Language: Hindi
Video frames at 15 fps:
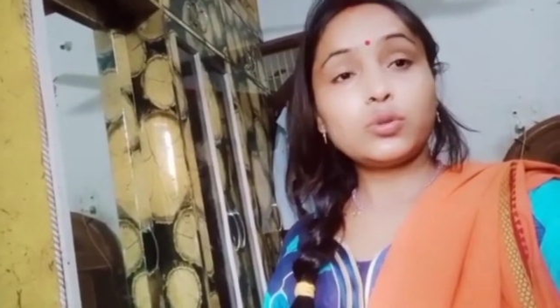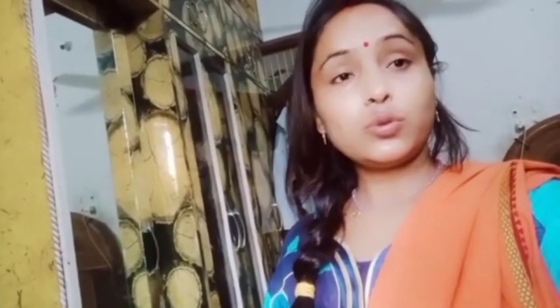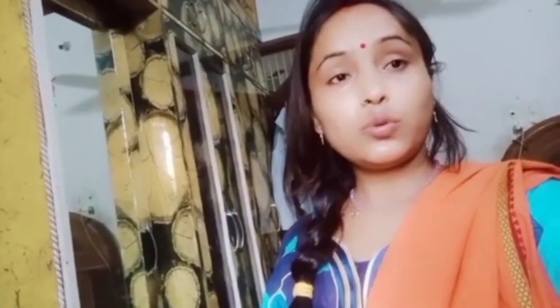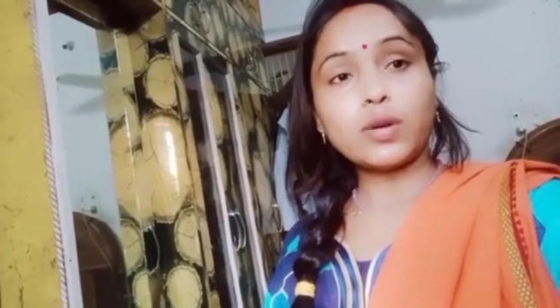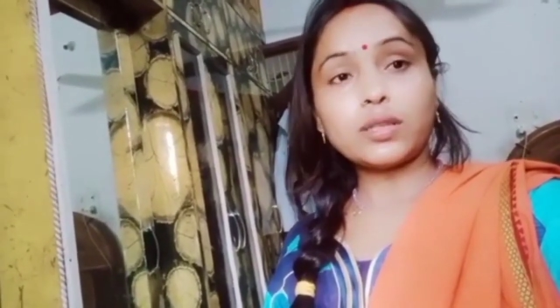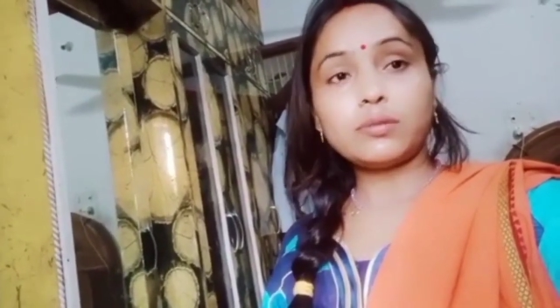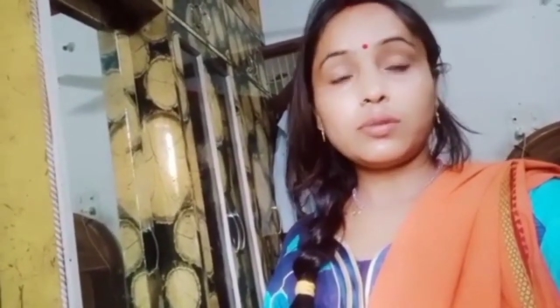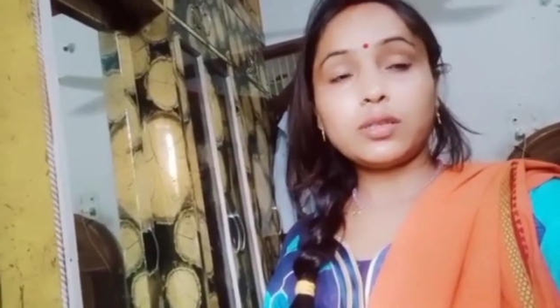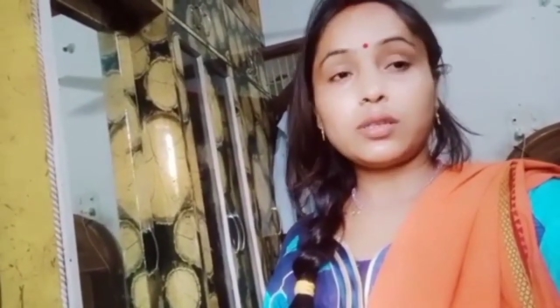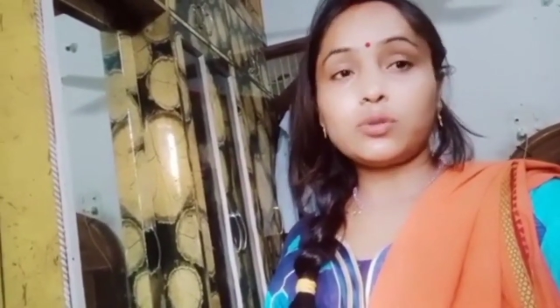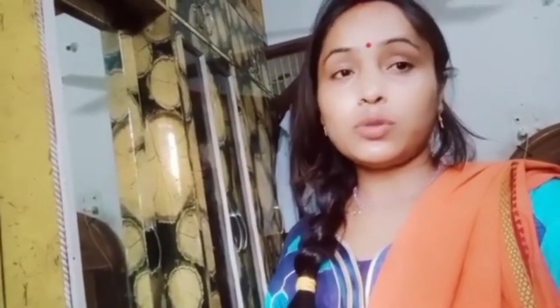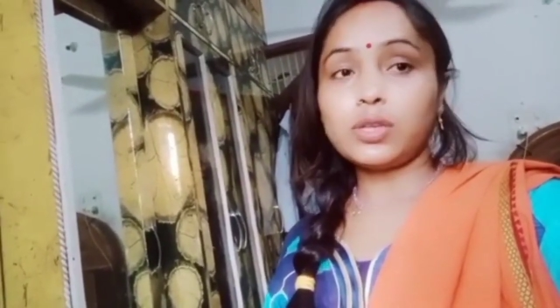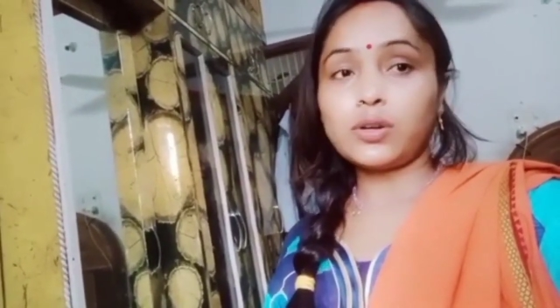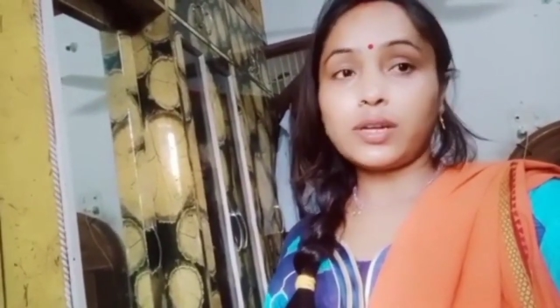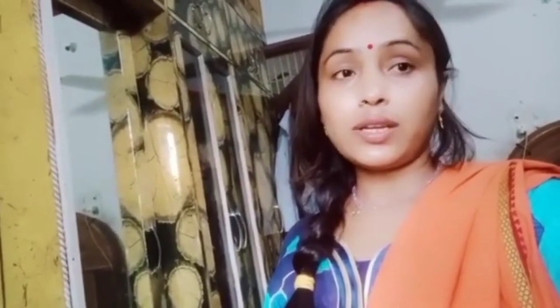शुरुआत में
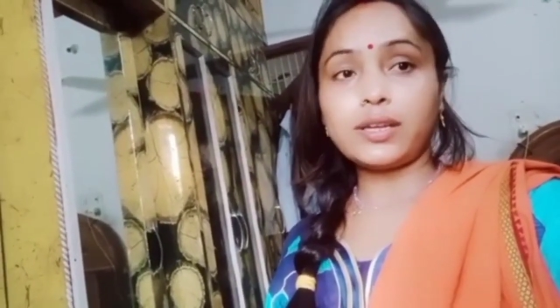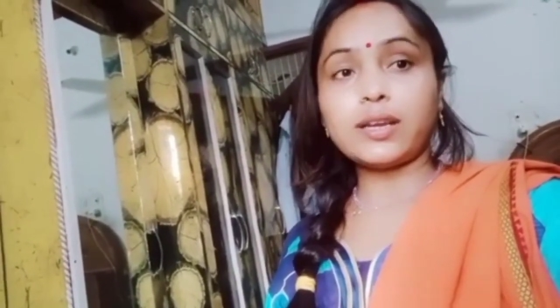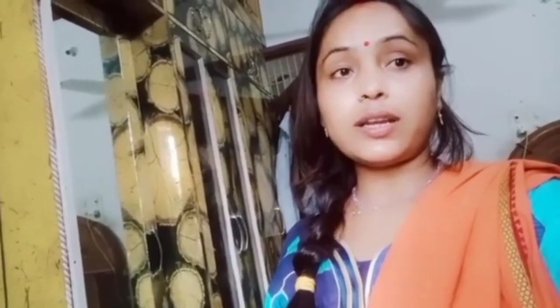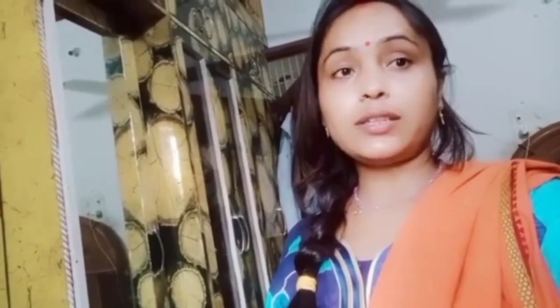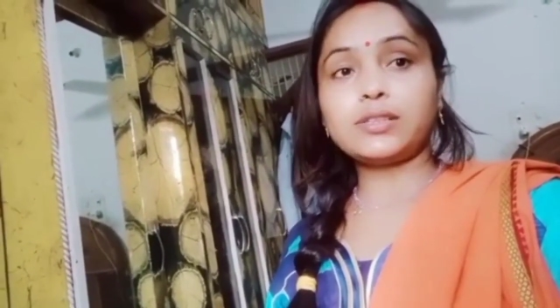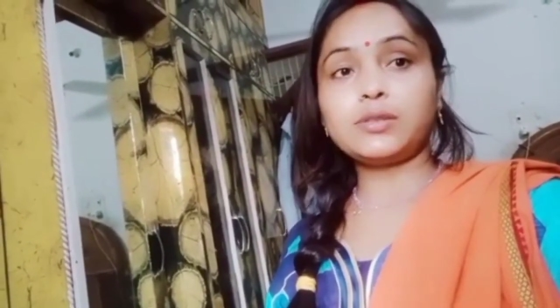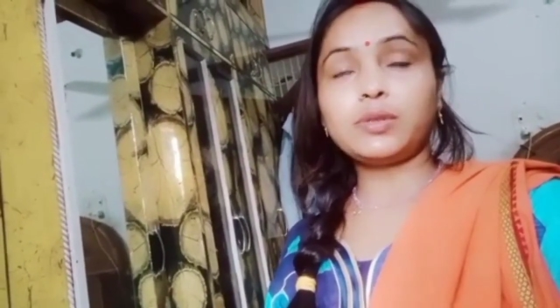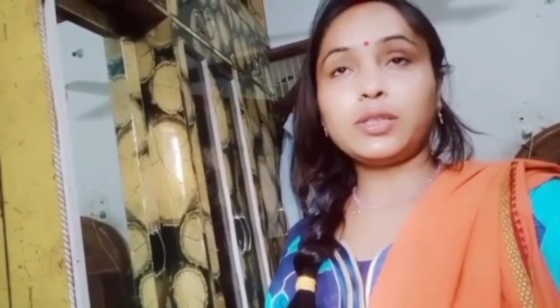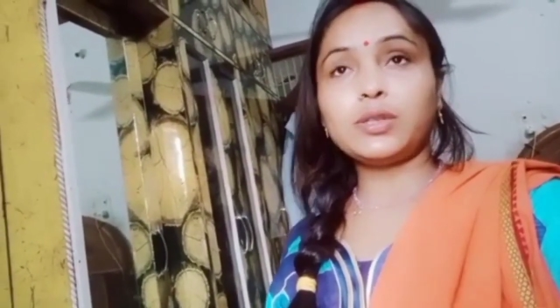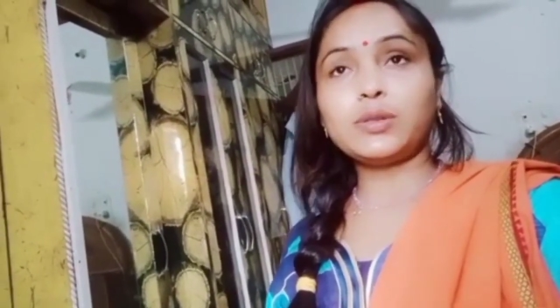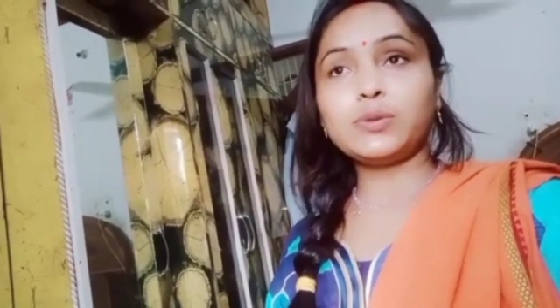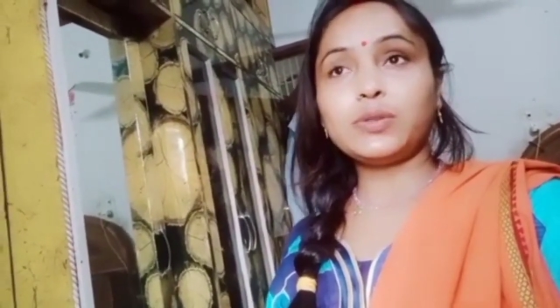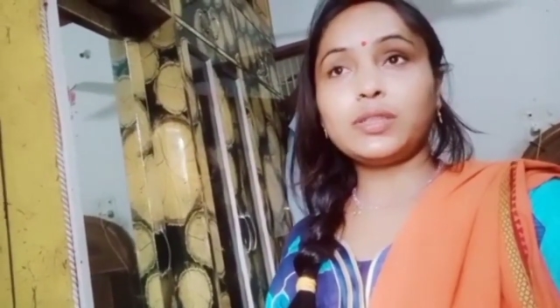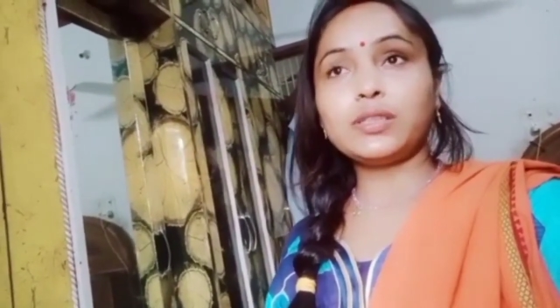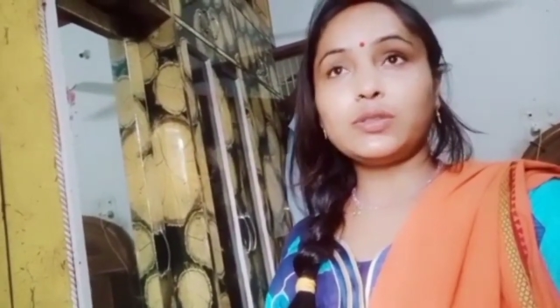करूँगी और एक लास्ट में
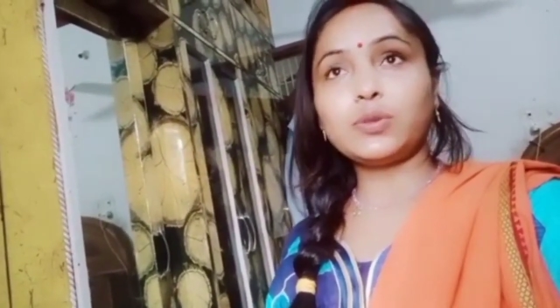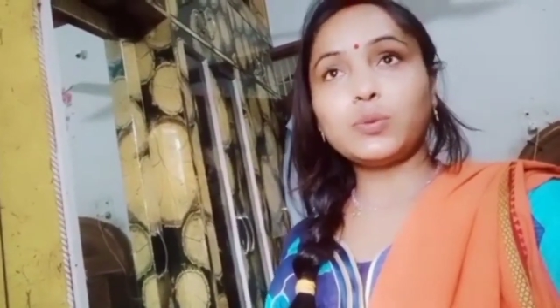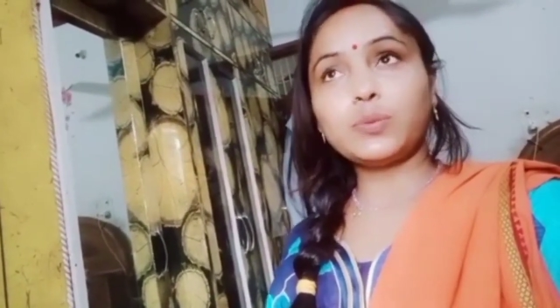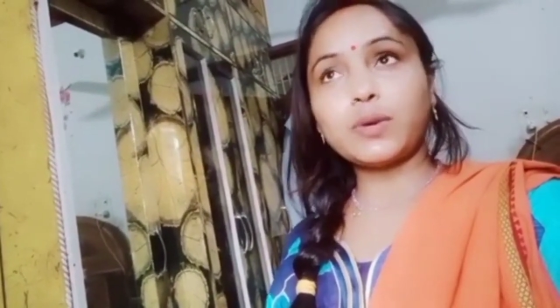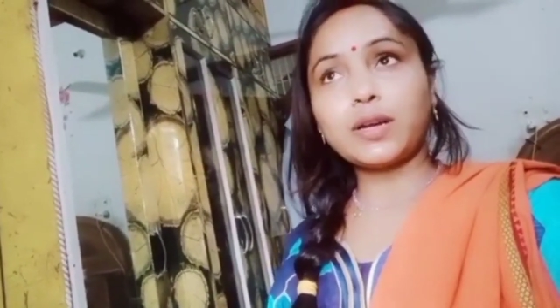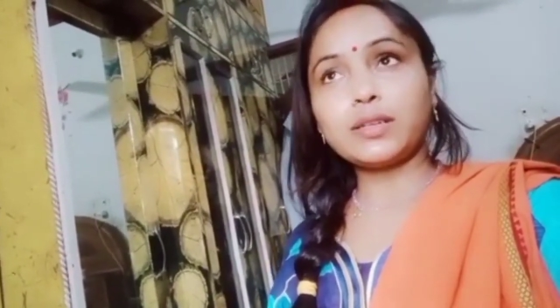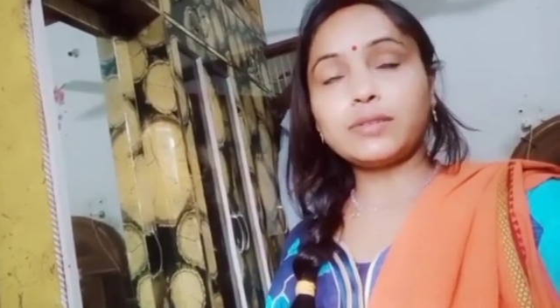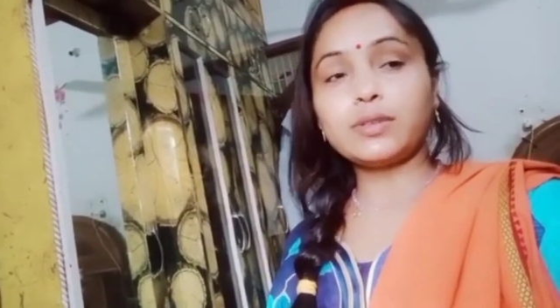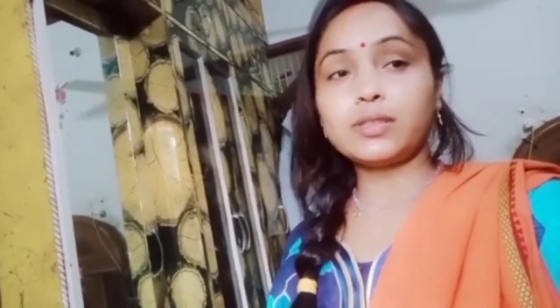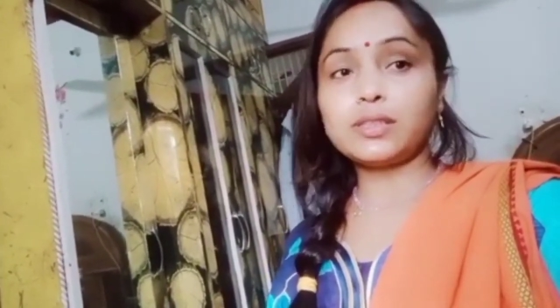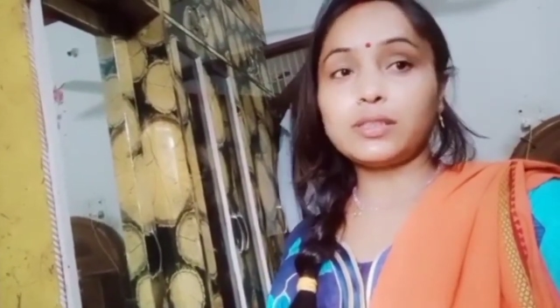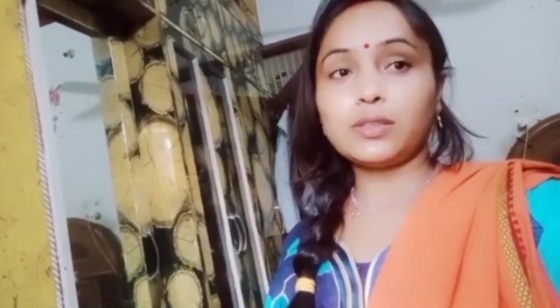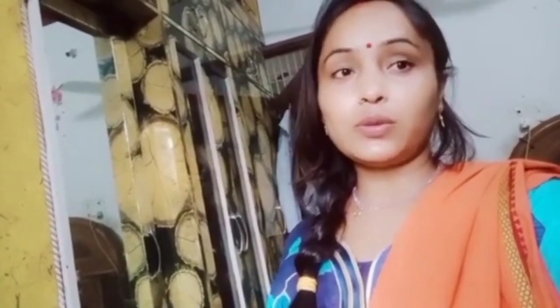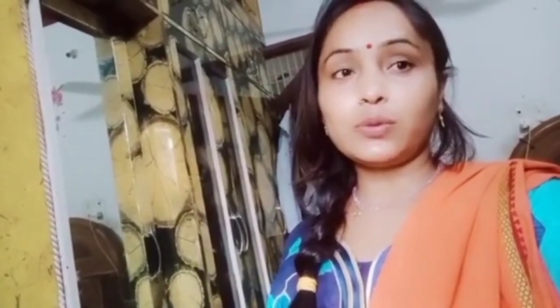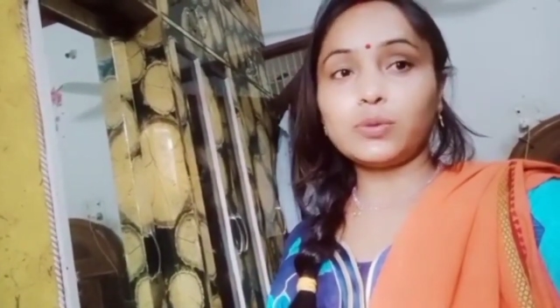करूँगी सोमवार व्रत
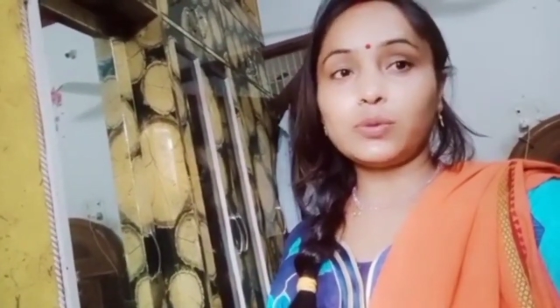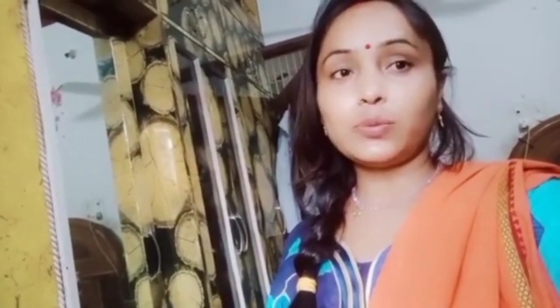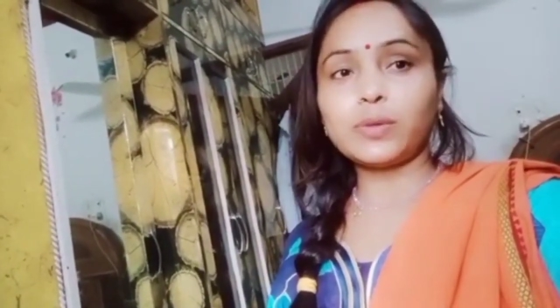तो